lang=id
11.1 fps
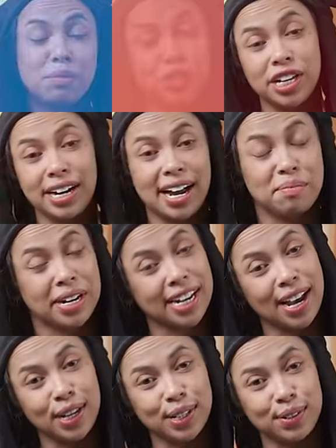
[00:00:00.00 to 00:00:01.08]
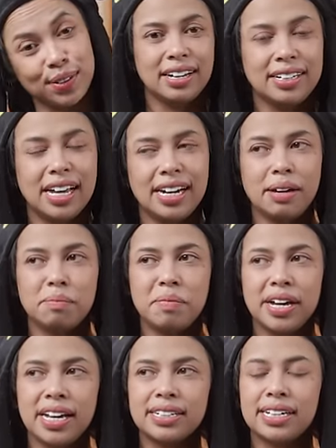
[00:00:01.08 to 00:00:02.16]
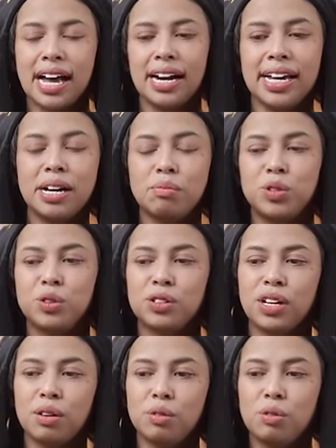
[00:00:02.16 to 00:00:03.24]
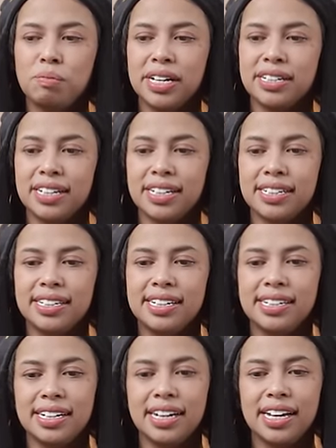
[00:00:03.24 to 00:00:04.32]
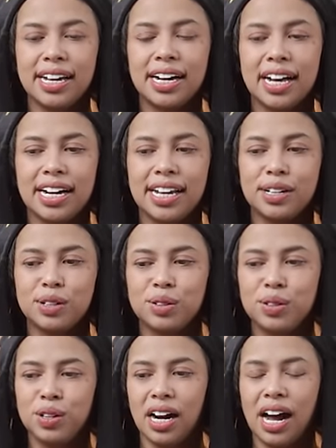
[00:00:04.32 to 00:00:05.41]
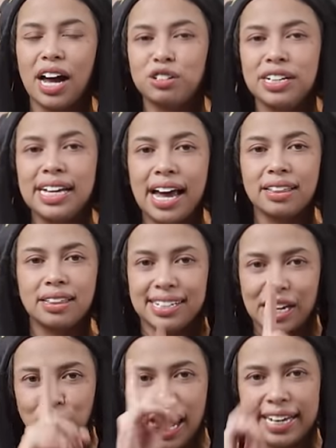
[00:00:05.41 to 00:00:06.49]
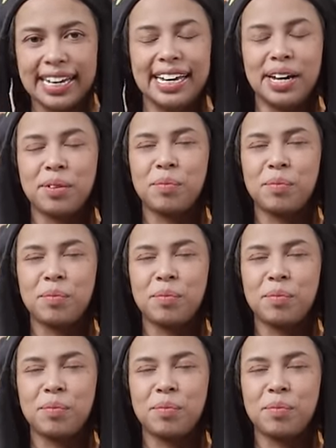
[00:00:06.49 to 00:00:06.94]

yang mau nyerang Amerika gitu. Jadi banyak sekali yang menurut aku message di sini yang kalian tuh harus lihat. Satu lagi,